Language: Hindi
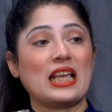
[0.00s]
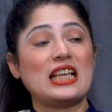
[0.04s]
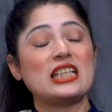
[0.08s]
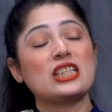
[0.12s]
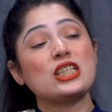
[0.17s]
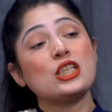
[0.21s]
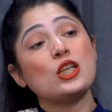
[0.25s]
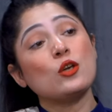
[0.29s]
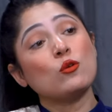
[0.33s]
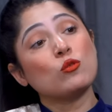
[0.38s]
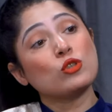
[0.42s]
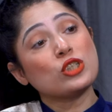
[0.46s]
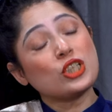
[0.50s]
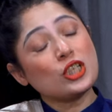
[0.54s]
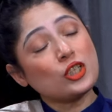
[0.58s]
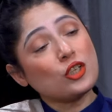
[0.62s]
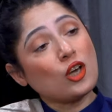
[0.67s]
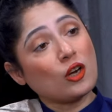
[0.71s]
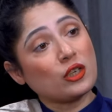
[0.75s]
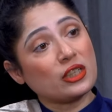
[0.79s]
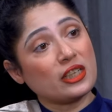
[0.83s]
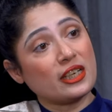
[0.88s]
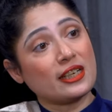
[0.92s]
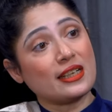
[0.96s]
इसने उसी
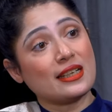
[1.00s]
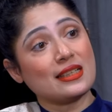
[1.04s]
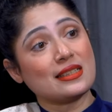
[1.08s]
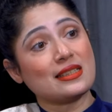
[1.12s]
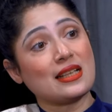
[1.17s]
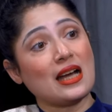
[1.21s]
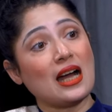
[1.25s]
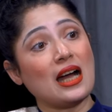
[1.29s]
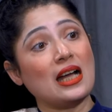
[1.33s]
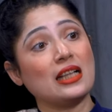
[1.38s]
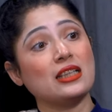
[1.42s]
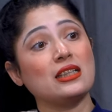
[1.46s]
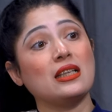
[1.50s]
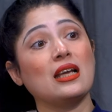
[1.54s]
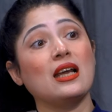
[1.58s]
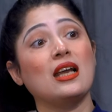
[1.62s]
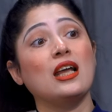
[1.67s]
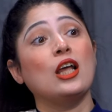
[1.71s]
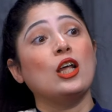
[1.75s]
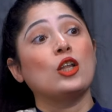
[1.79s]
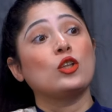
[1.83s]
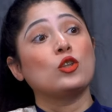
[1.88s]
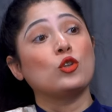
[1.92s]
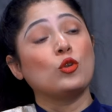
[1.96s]
डॉक्टर के साथ
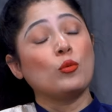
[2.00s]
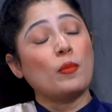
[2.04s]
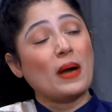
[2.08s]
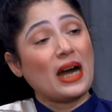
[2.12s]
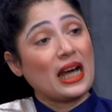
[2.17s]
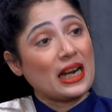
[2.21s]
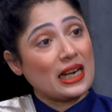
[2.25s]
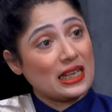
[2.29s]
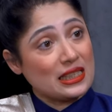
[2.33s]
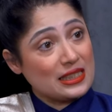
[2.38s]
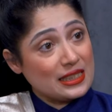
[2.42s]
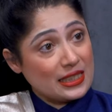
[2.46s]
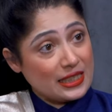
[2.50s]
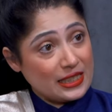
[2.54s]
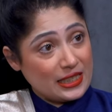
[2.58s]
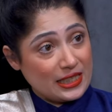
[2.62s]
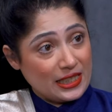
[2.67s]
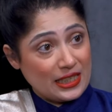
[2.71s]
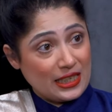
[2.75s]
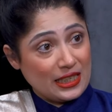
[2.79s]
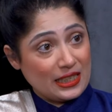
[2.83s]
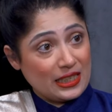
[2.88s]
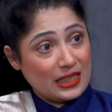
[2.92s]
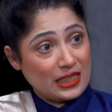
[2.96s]
दोबारा से डील